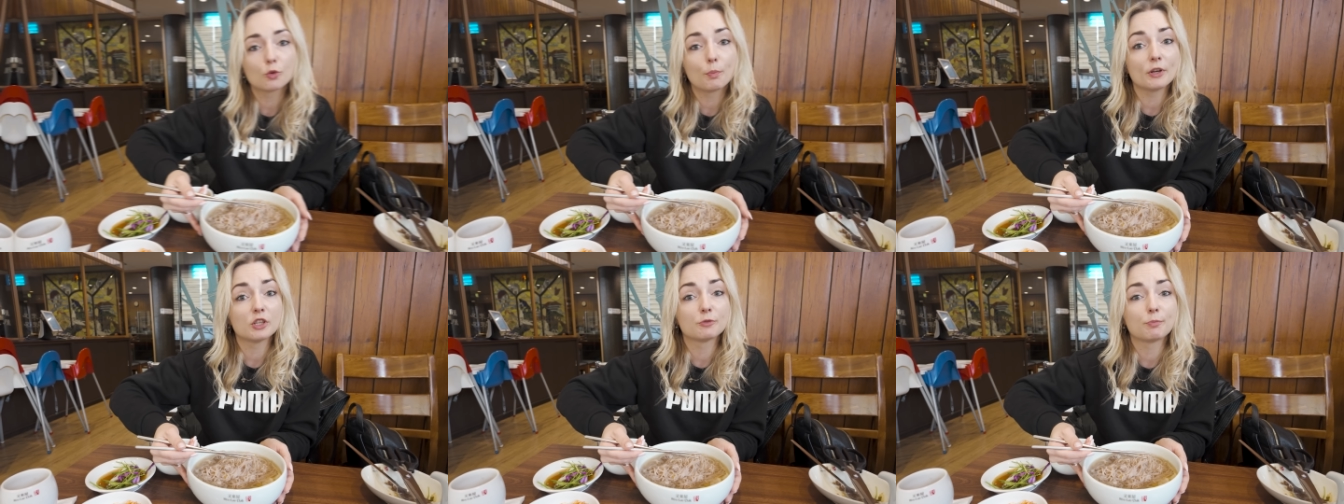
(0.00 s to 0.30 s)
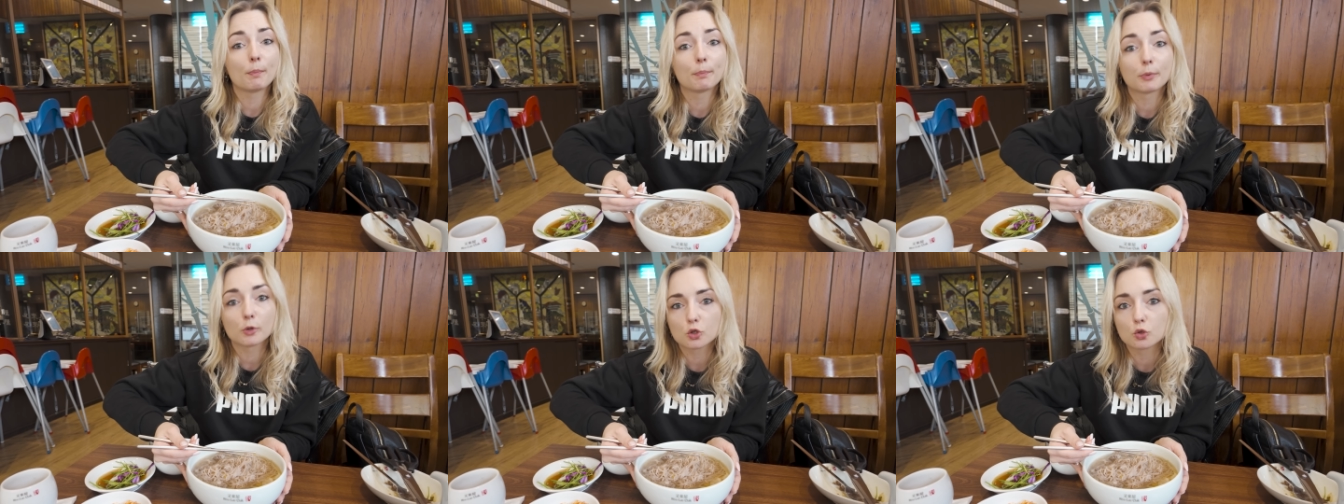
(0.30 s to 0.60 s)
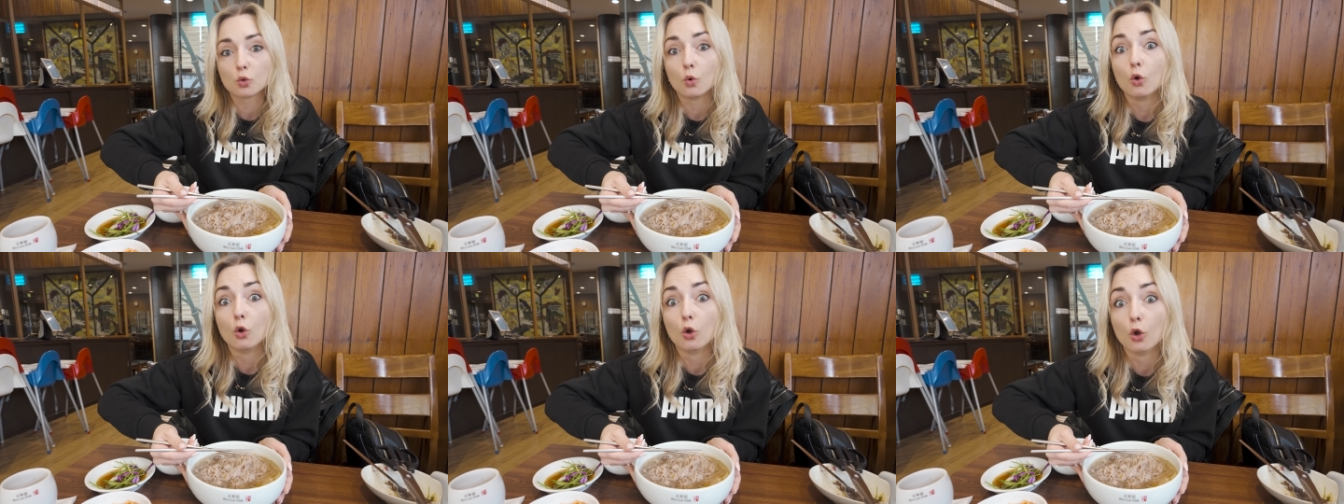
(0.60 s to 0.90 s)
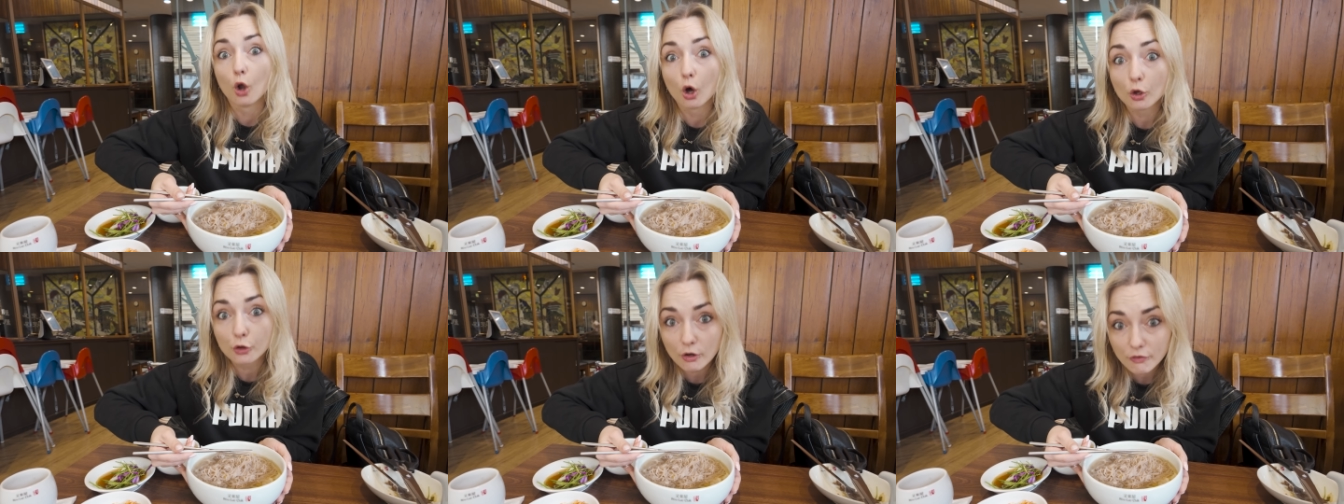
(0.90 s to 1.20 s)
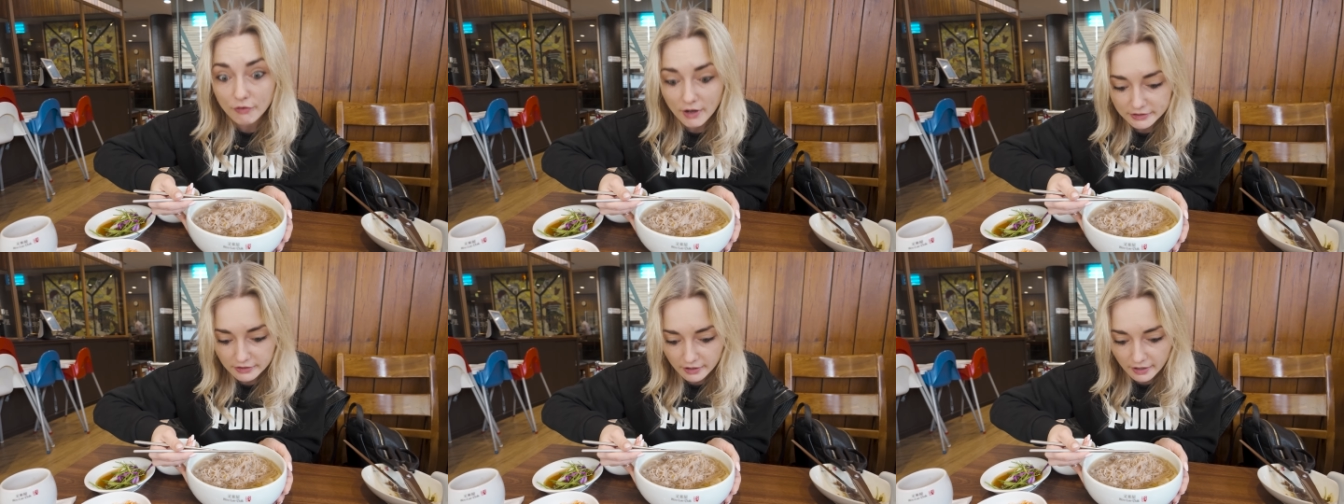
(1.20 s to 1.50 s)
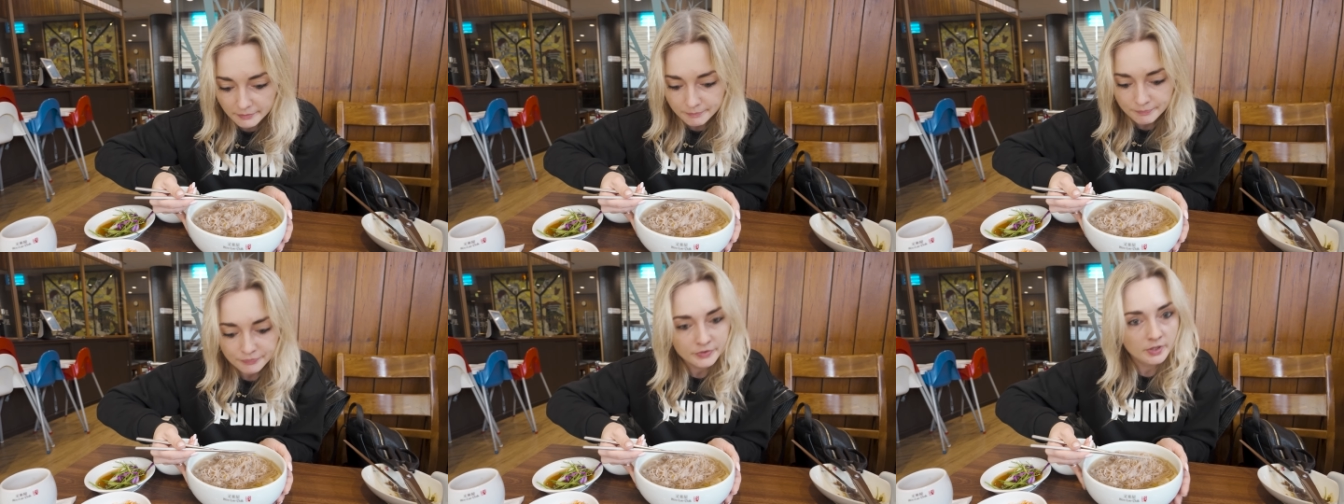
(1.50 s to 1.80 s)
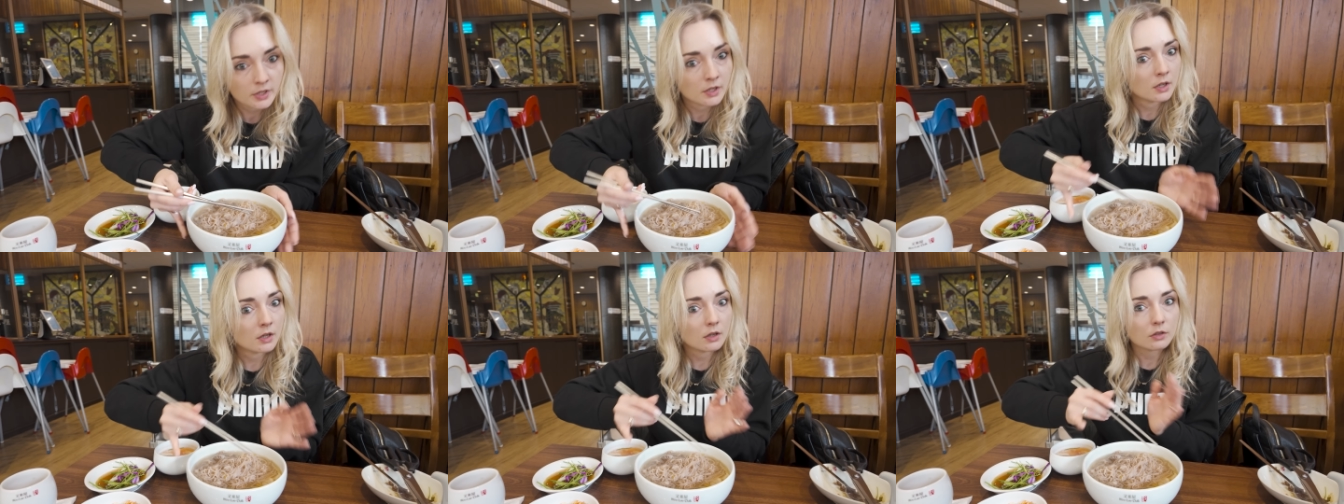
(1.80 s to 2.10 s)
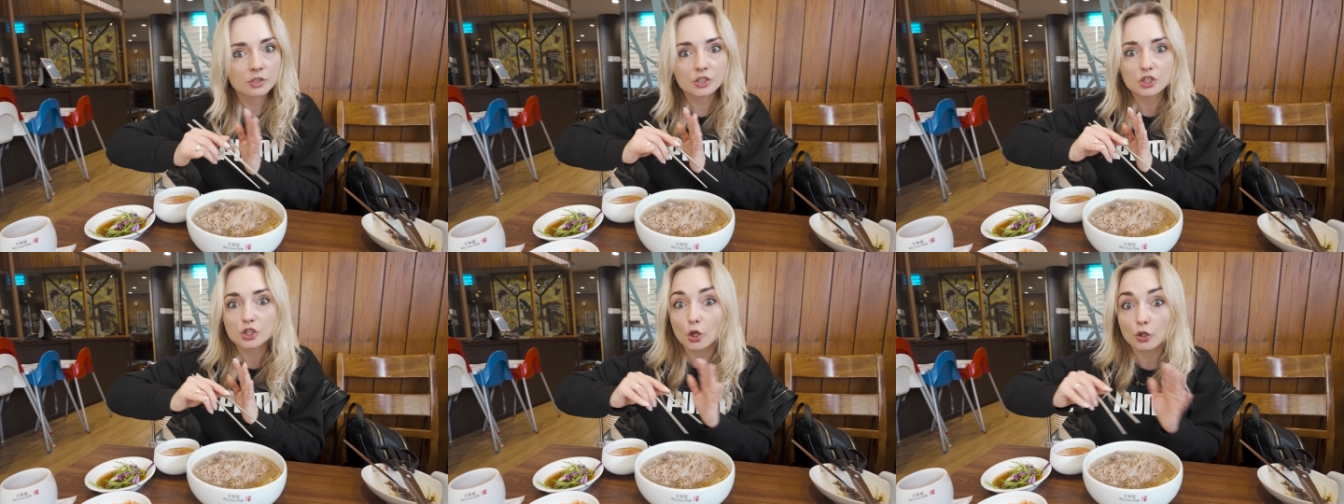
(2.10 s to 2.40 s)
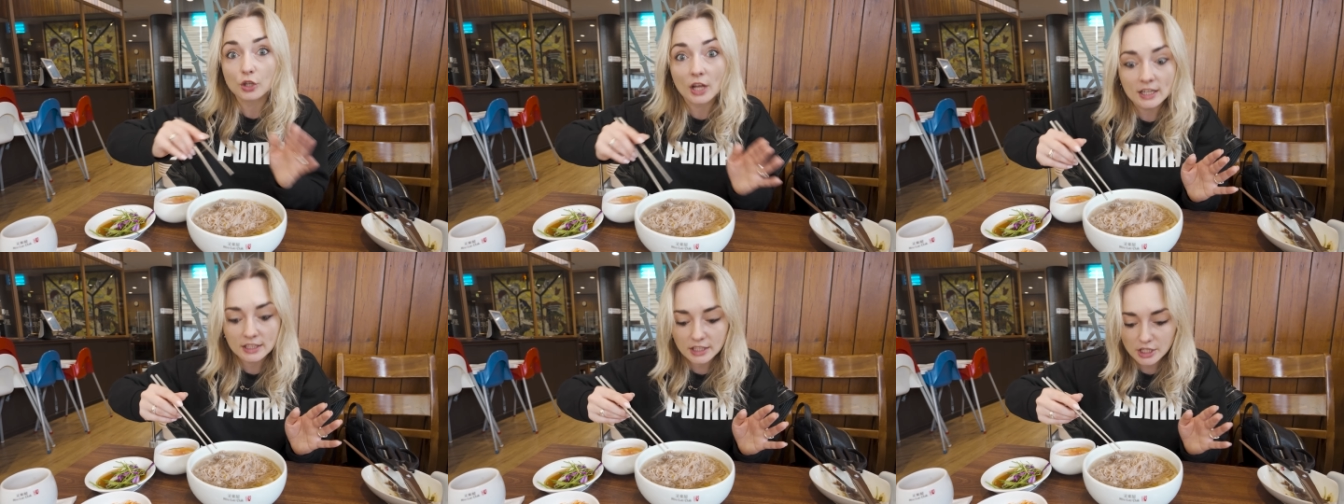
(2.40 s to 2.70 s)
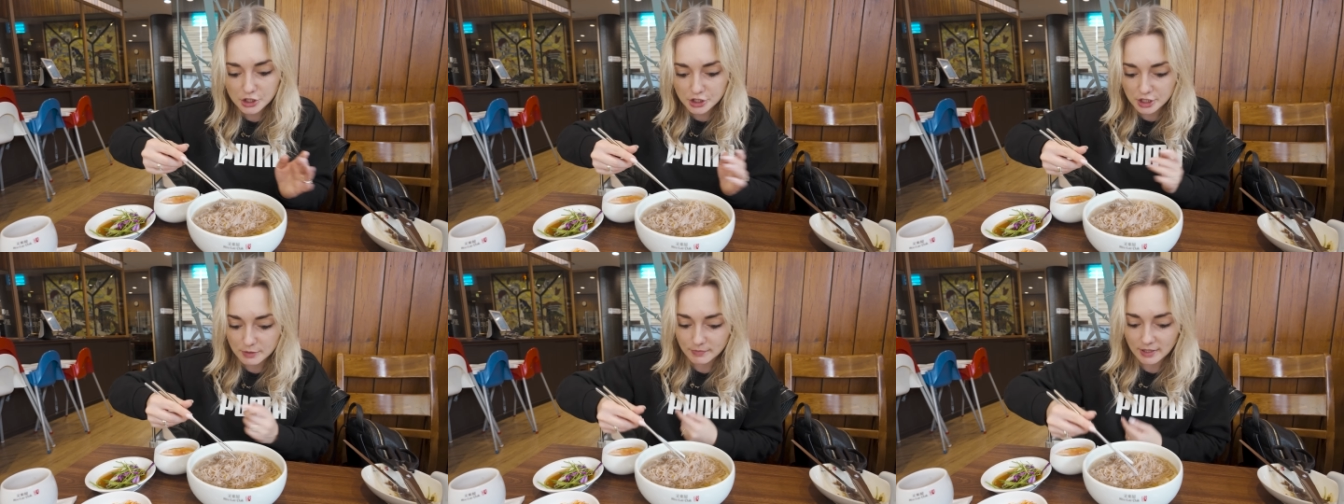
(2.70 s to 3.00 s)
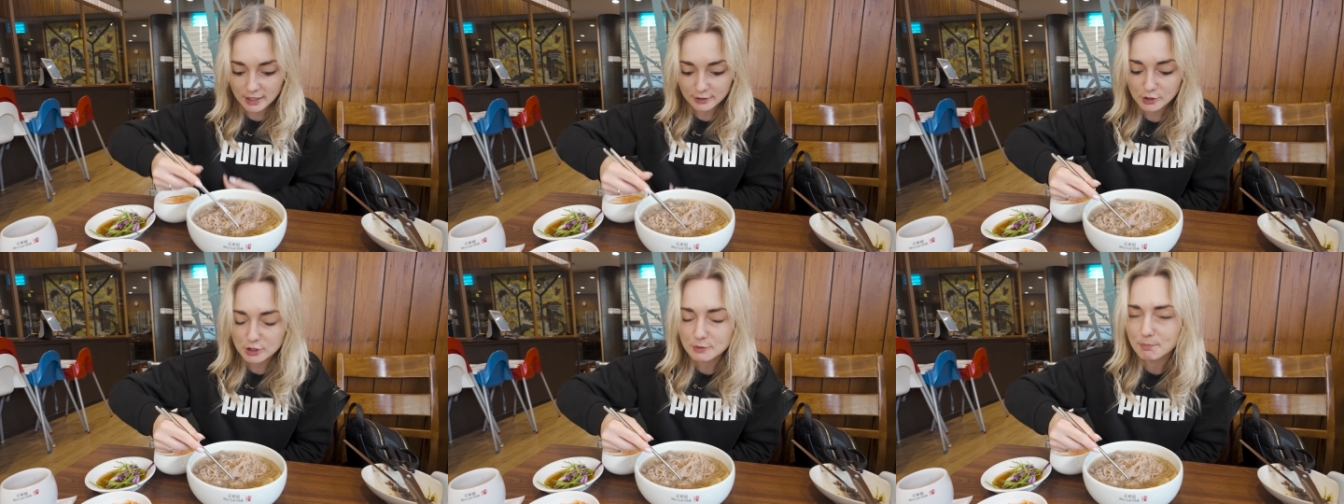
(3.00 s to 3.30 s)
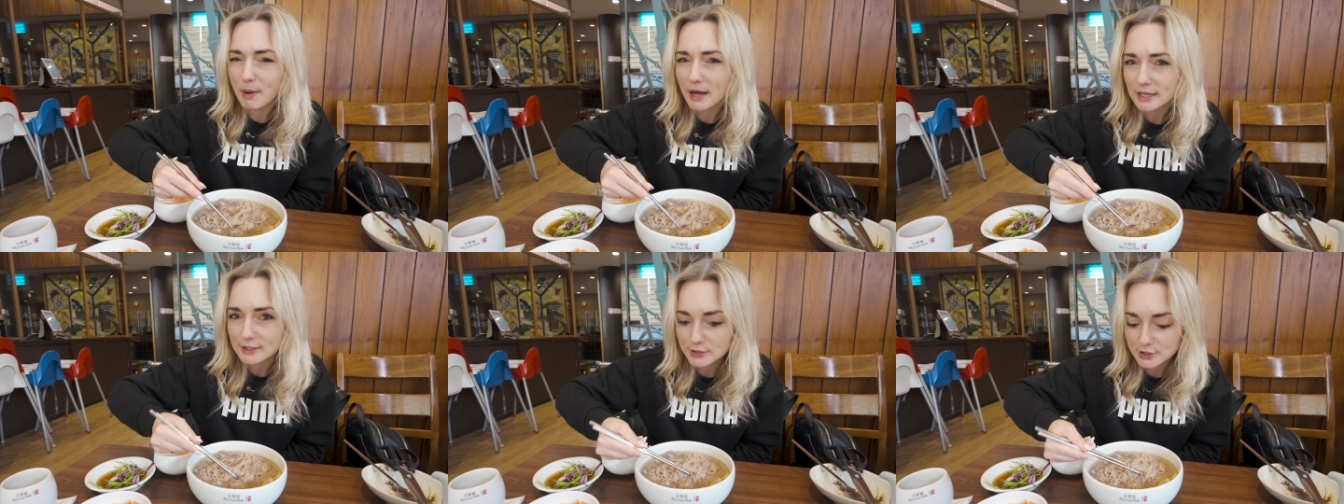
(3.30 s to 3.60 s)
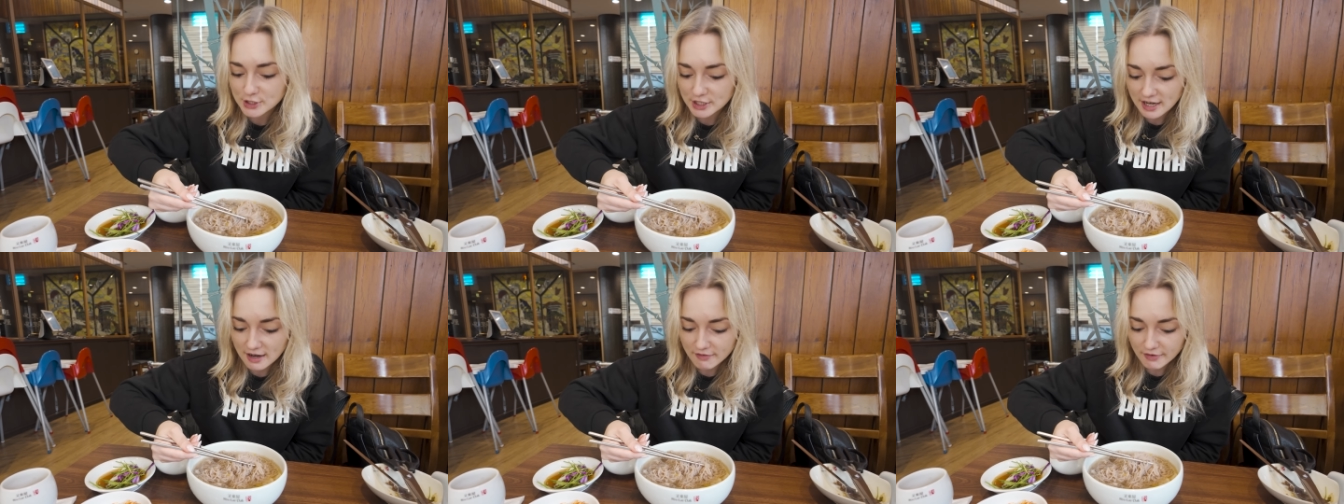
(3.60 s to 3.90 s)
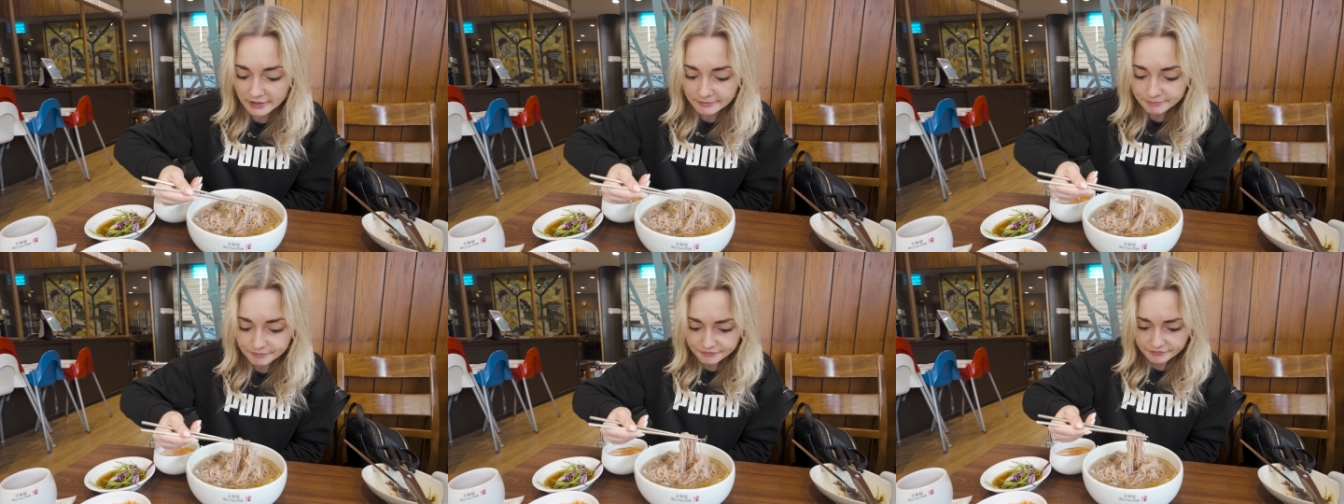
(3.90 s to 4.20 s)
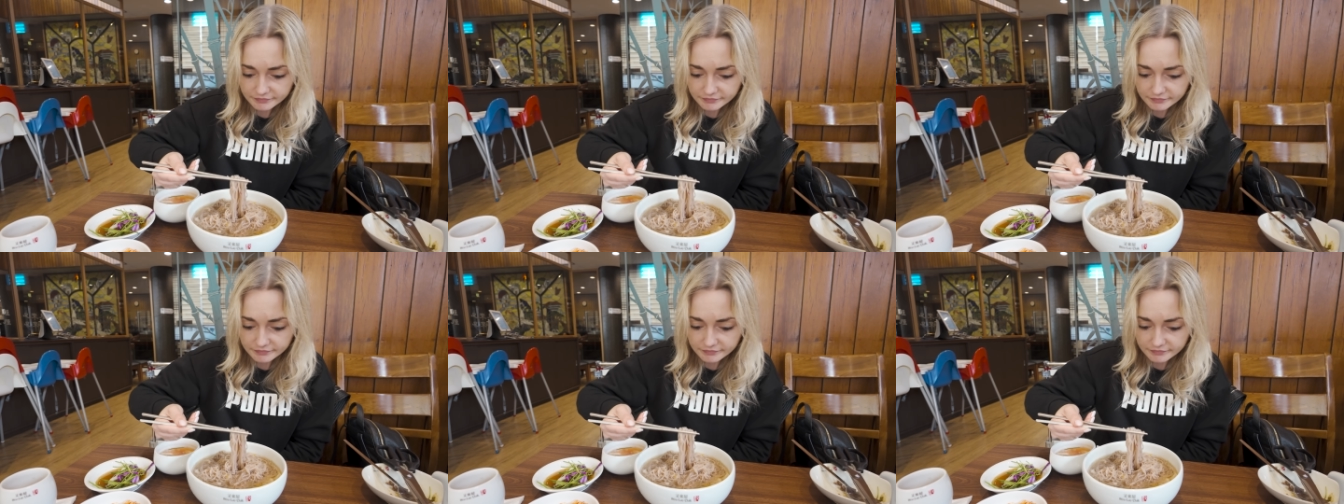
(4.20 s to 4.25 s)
zupa jest po prostu lodowata, jest totalnie zimna, to jest bardzo ciekawe.